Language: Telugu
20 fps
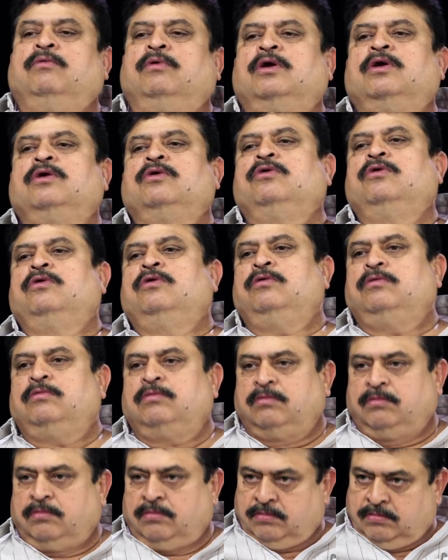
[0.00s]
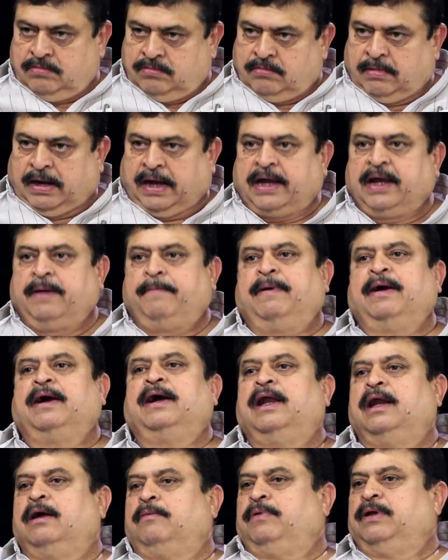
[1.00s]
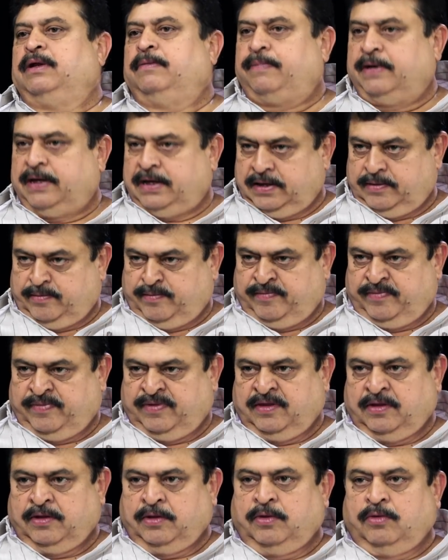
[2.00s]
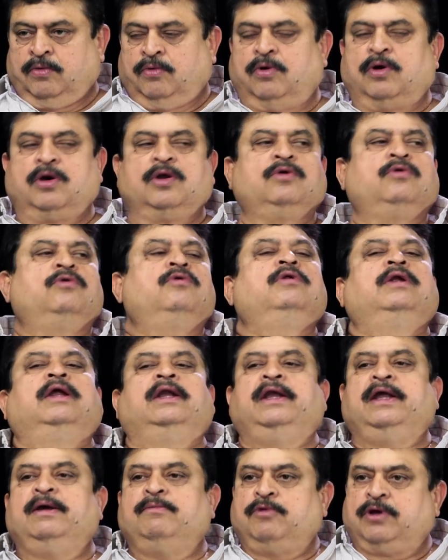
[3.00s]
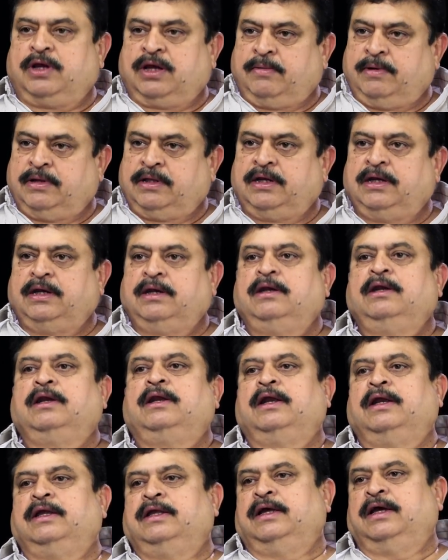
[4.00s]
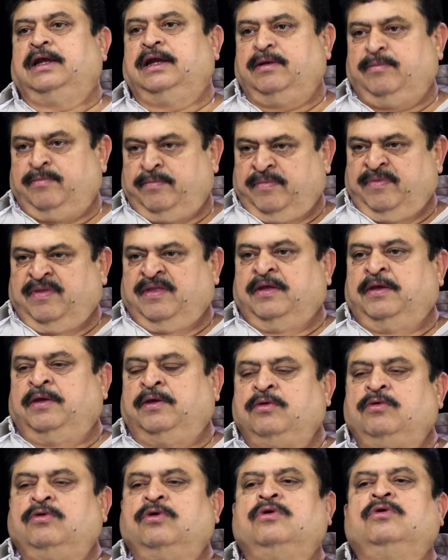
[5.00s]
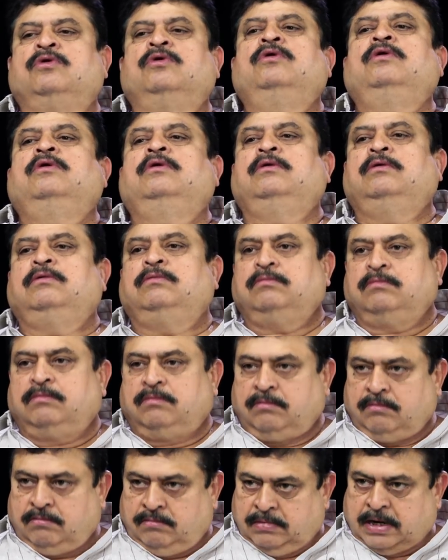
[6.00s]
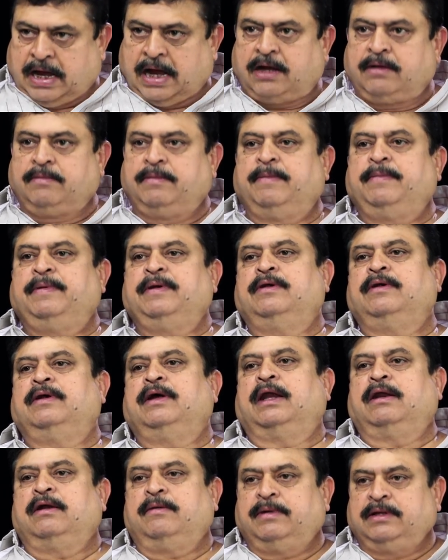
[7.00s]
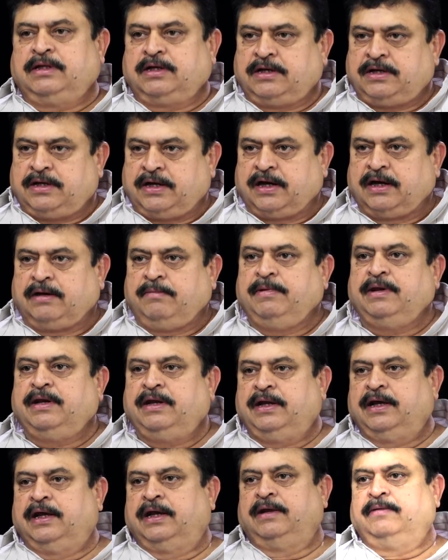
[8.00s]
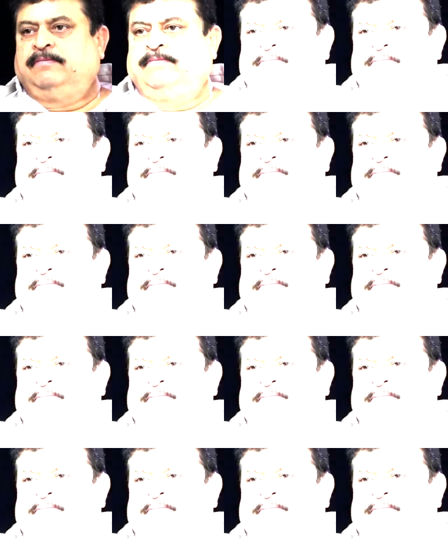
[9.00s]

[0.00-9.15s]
ఒకరికో మాకే పగ్గాలు అప్పచెప్పాలి ఒకరికో నన్నే ముఖ్యమంత్రి డిక్లేర్ చేయాలి ఇంకొకరికో నాకు చెప్పినట్టు అరవై మందికి టికెట్ మీరు ఇవ్వాలి